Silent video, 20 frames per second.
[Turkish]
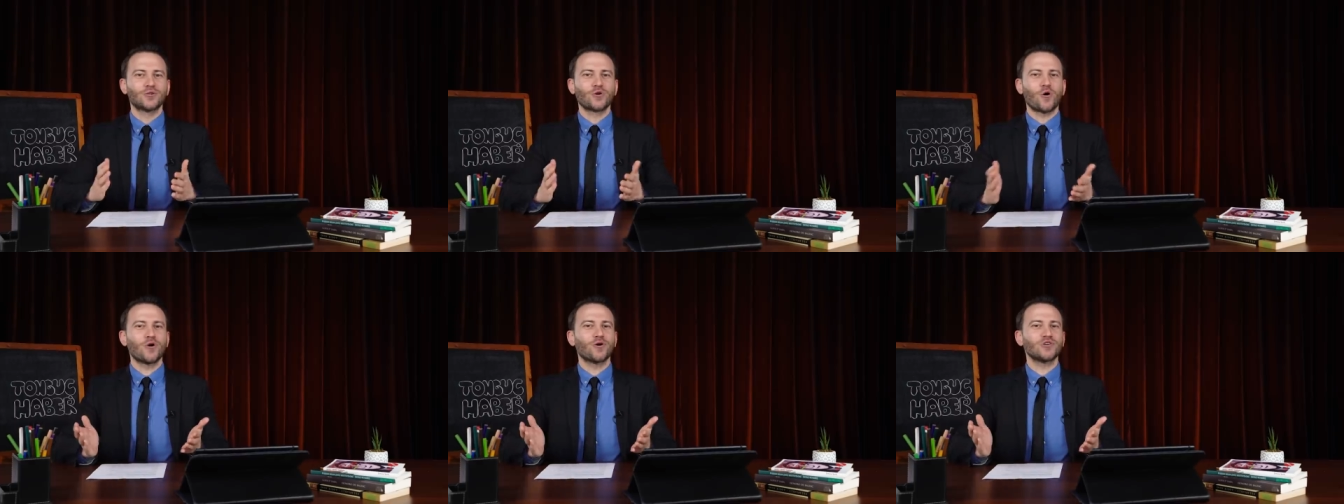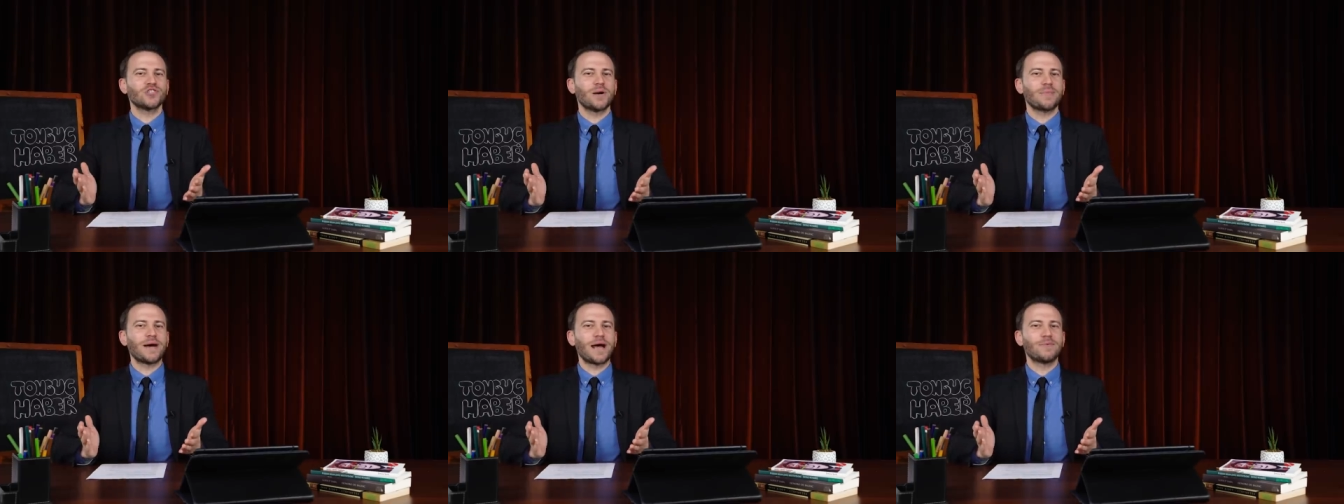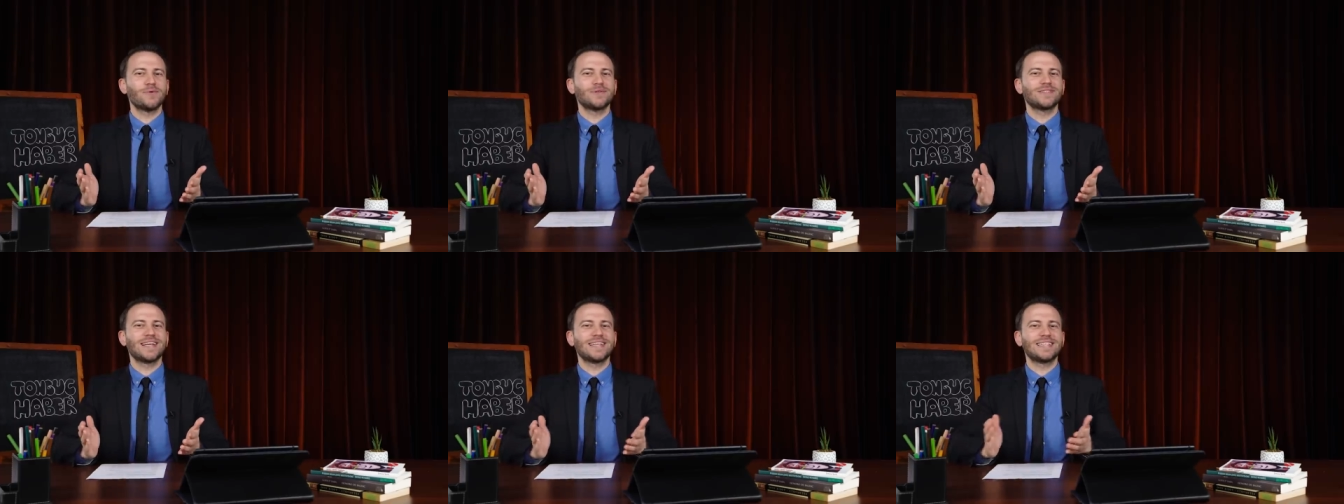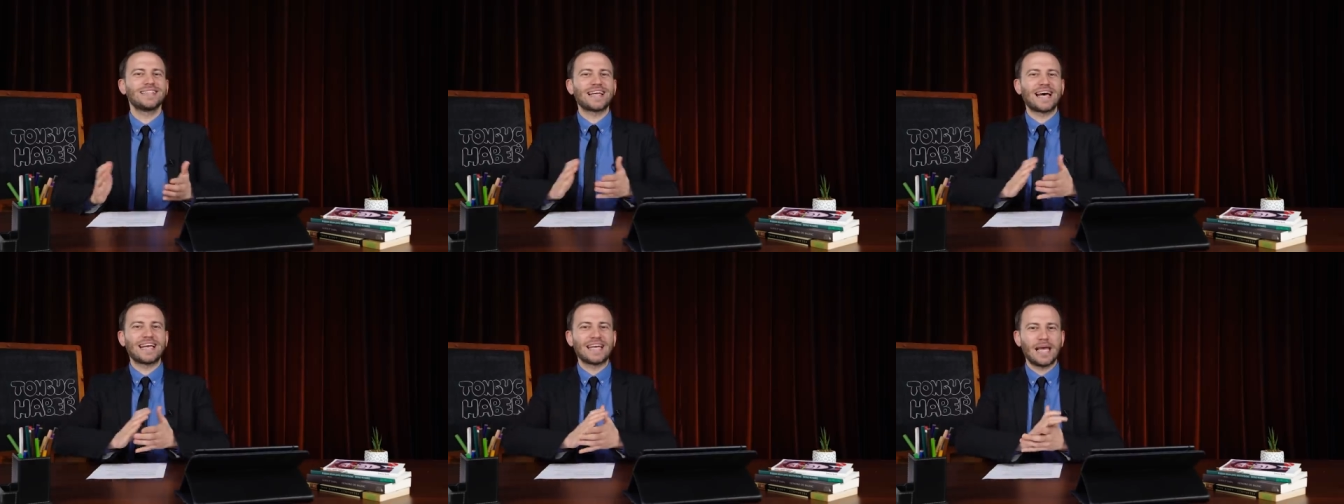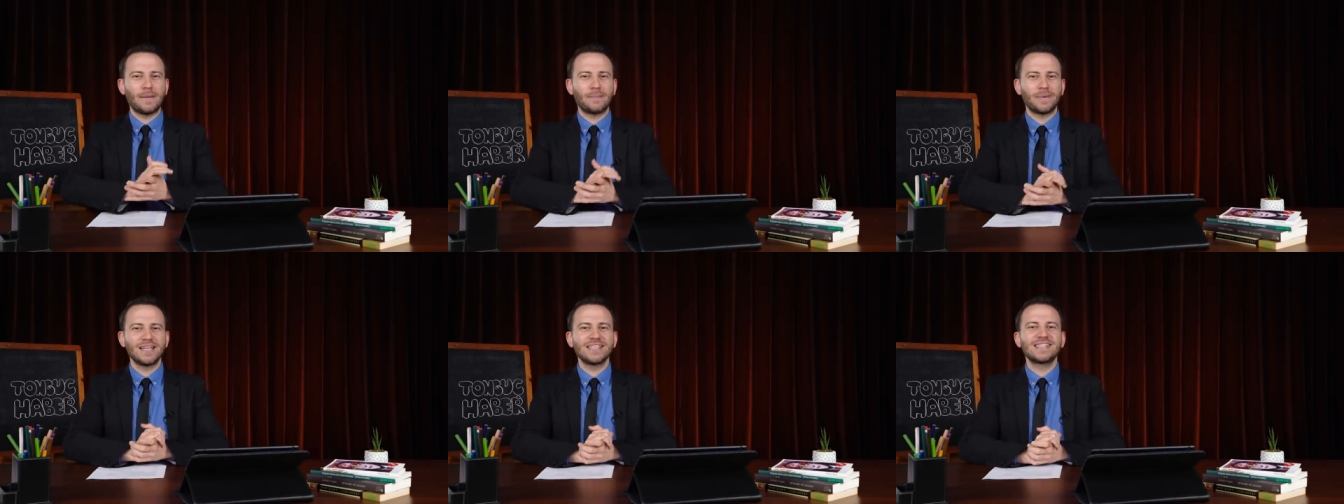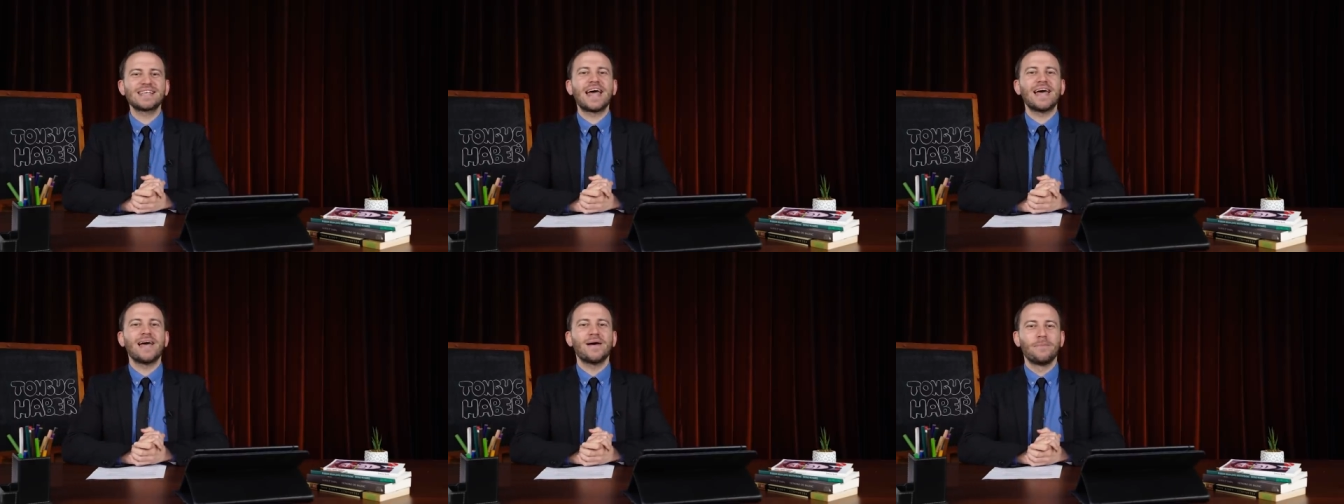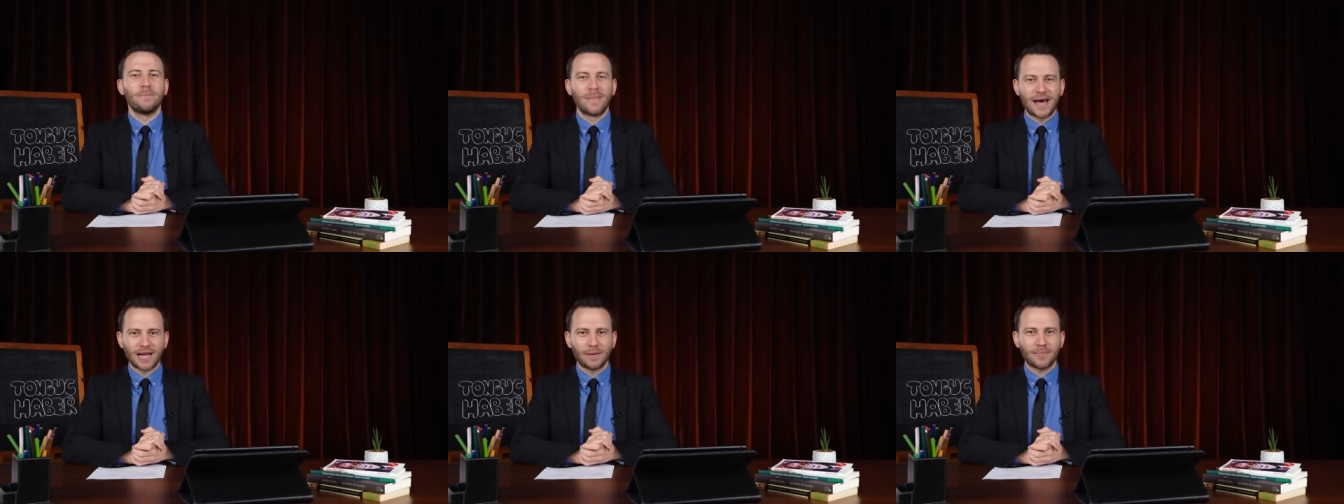Tonguç Haber Bülteni'nden hepinize
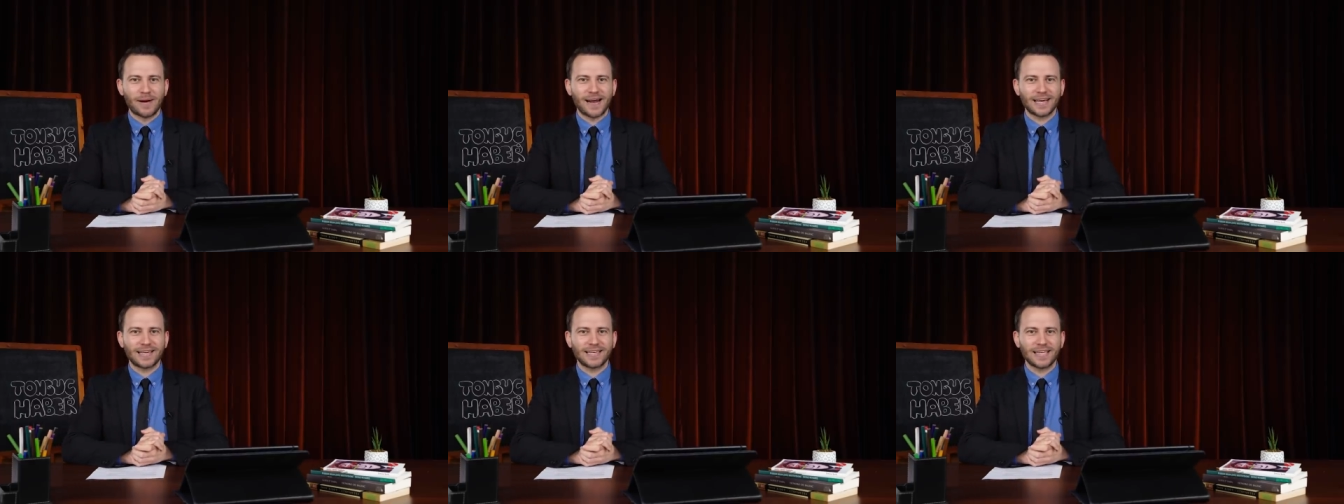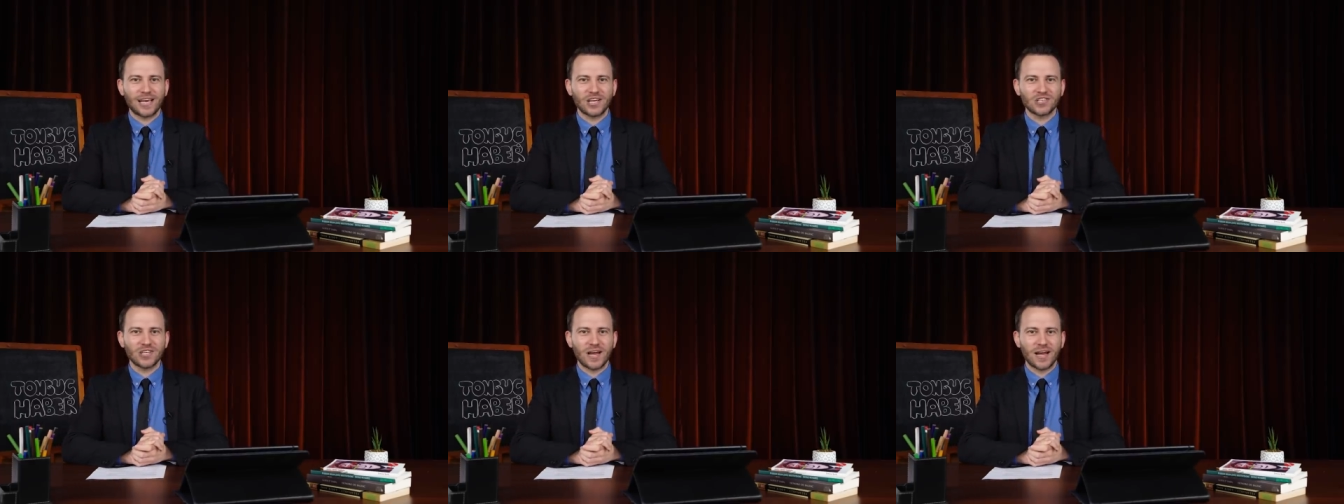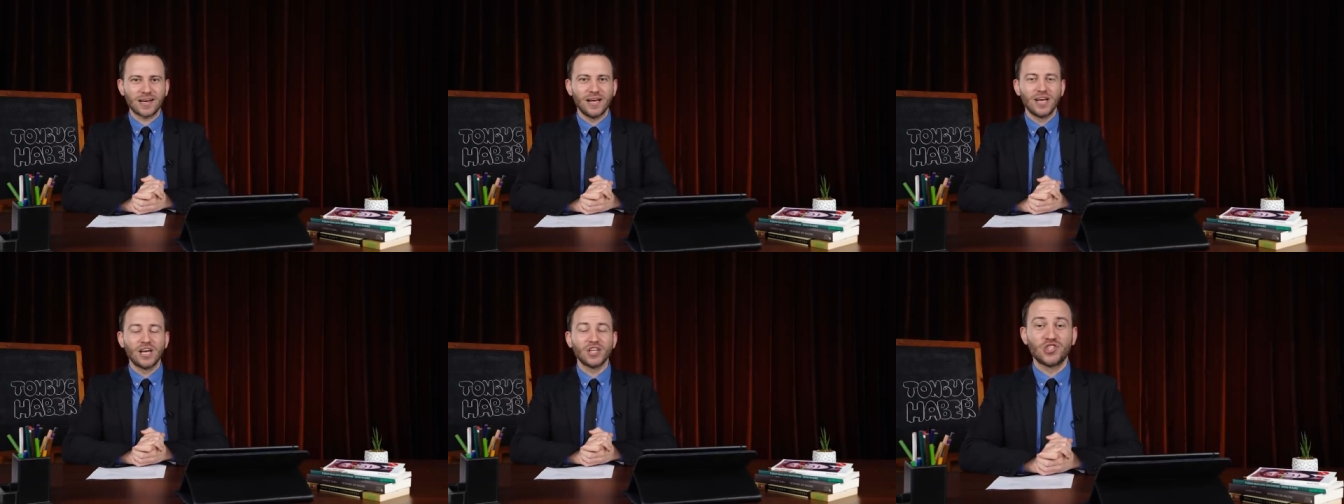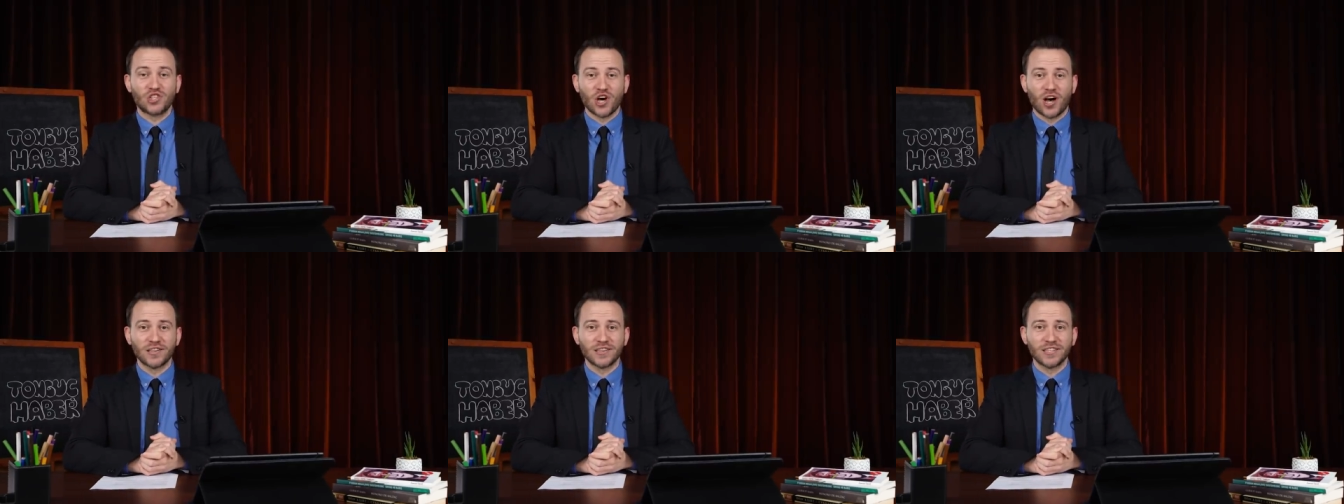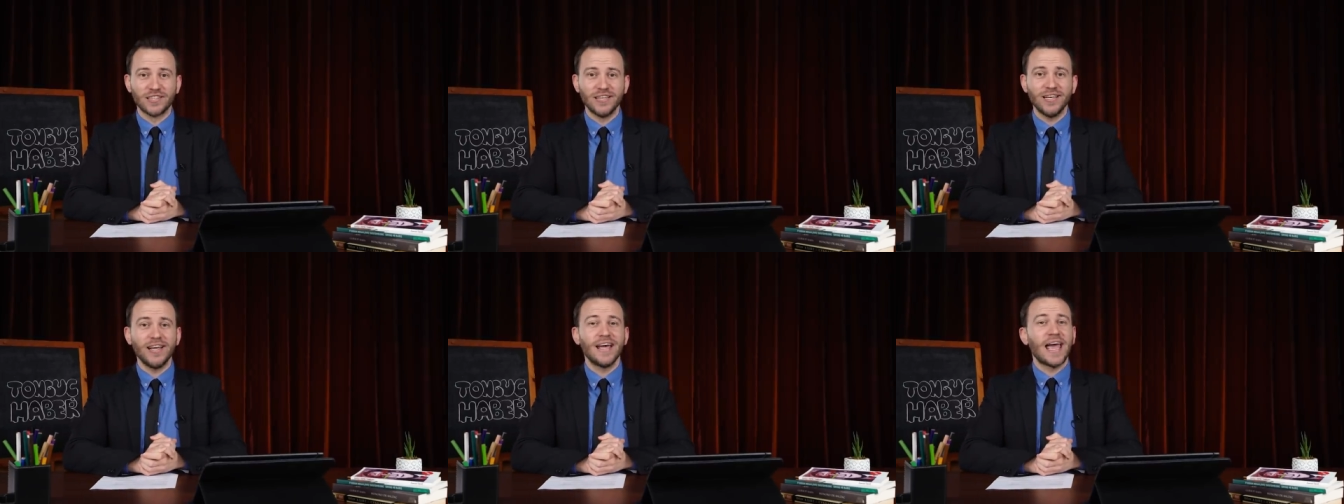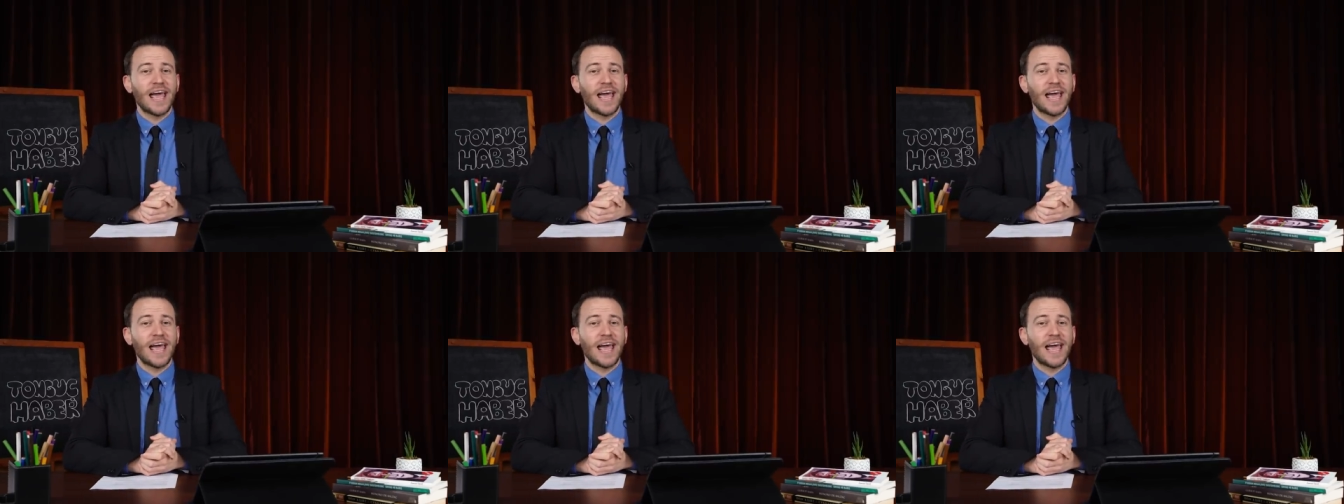merhaba arkadaşlar. Canlı,